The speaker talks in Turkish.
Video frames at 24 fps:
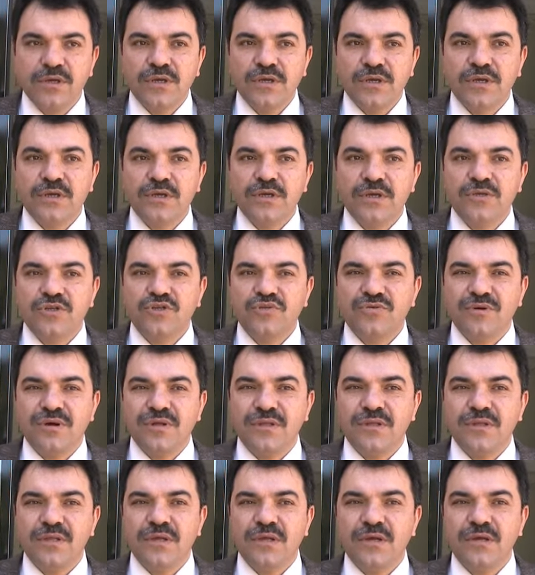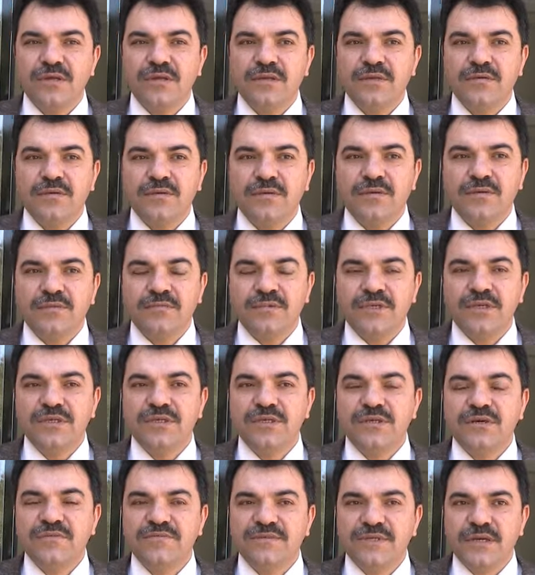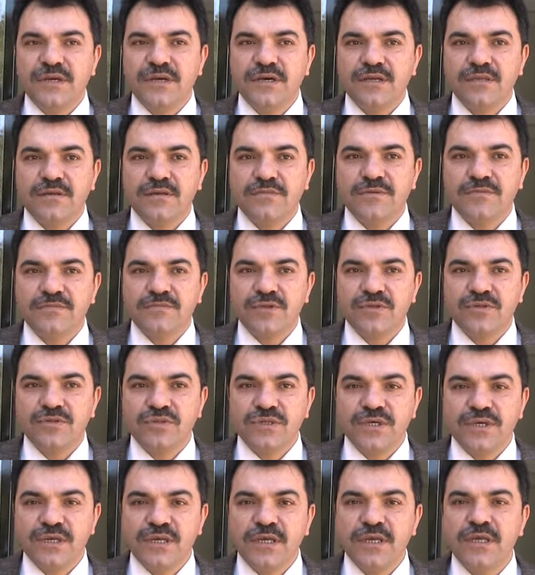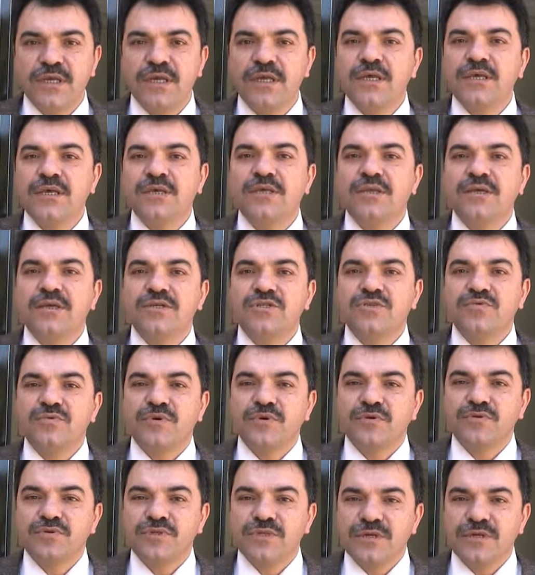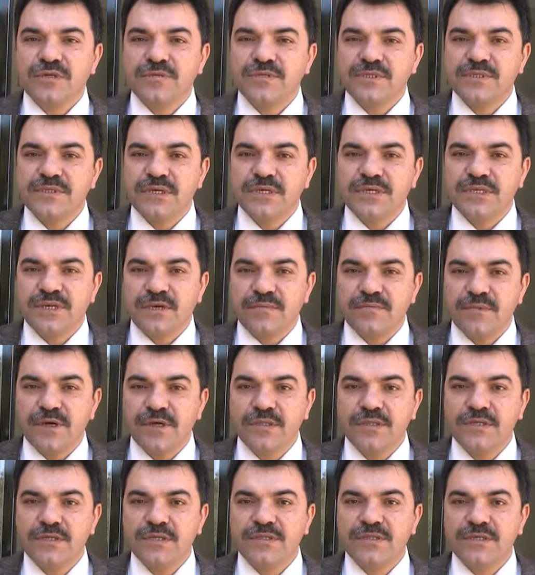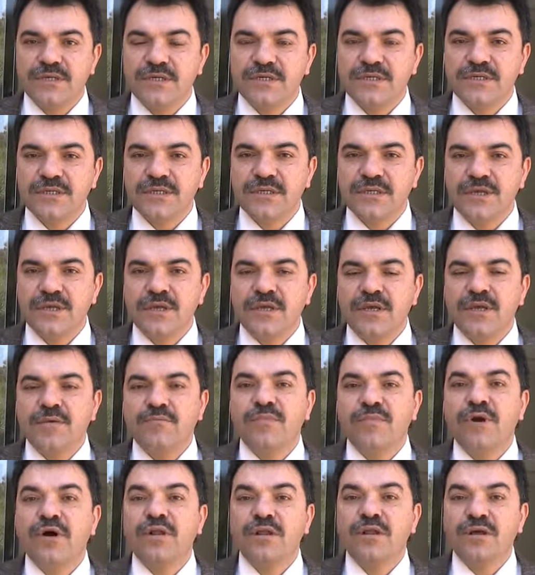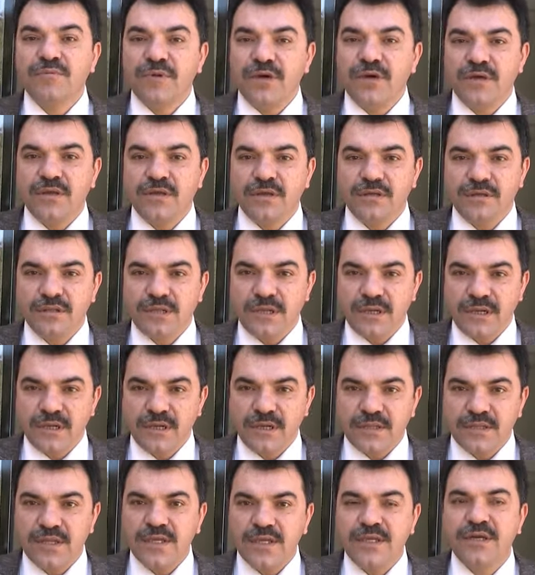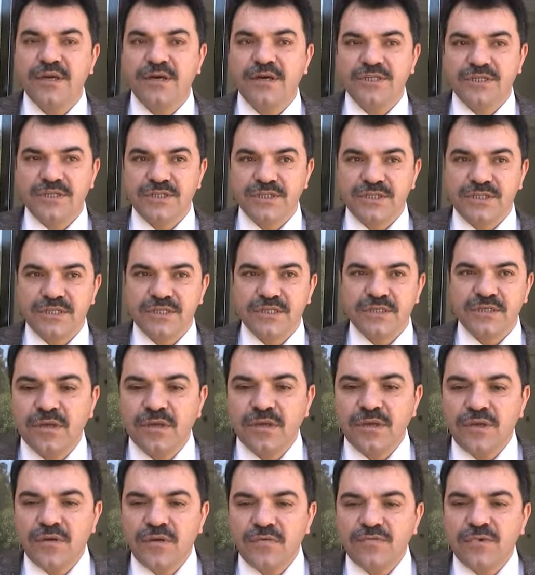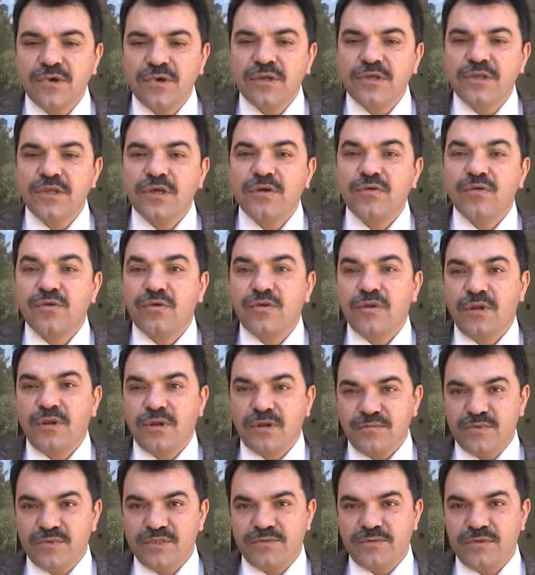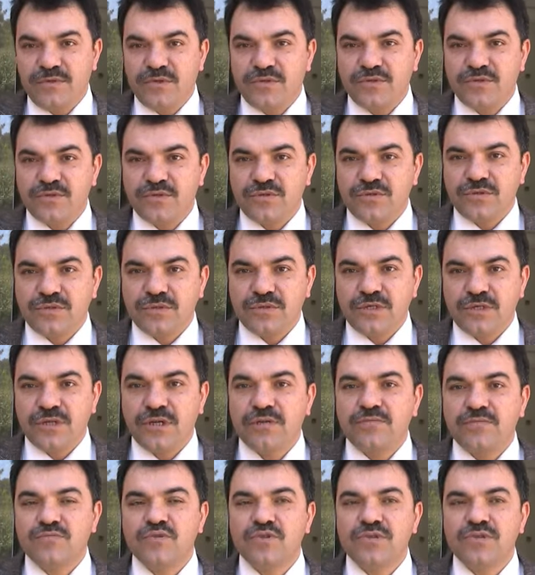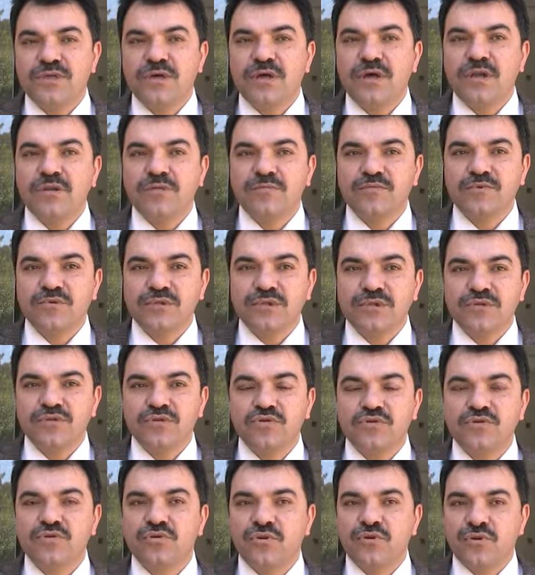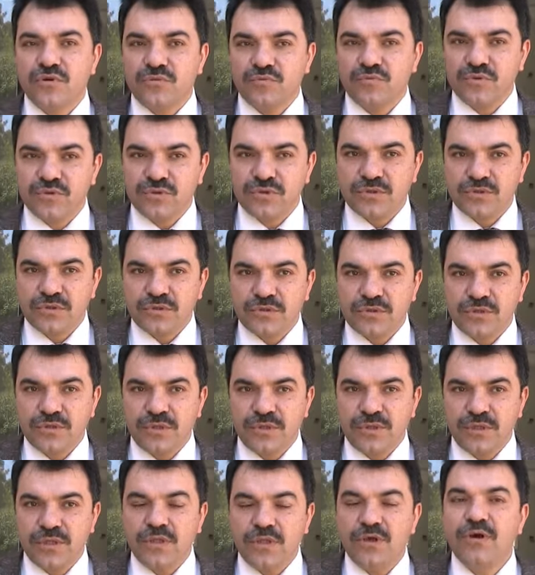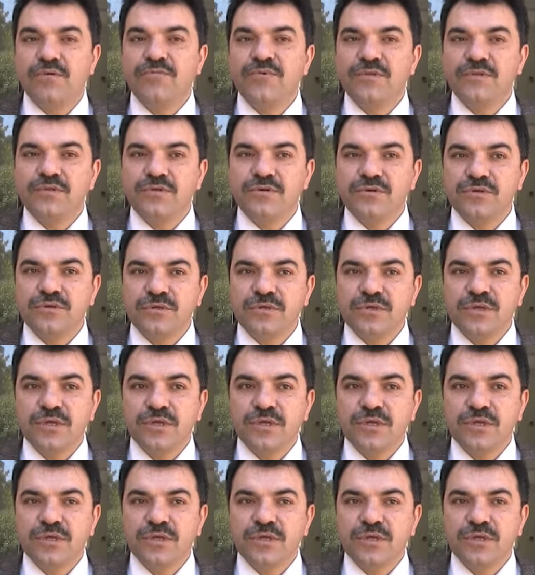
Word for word: E, şu anda bir iki haftaya kadar bitmek üzere. Yine enstrüman kurslarımızda keman, gitar, bağlama dallarında yine açacağız. Bu arada korolarımız biliyorsunuz sanat müziği, halk müziği, çocuk koromuz devam ediyor.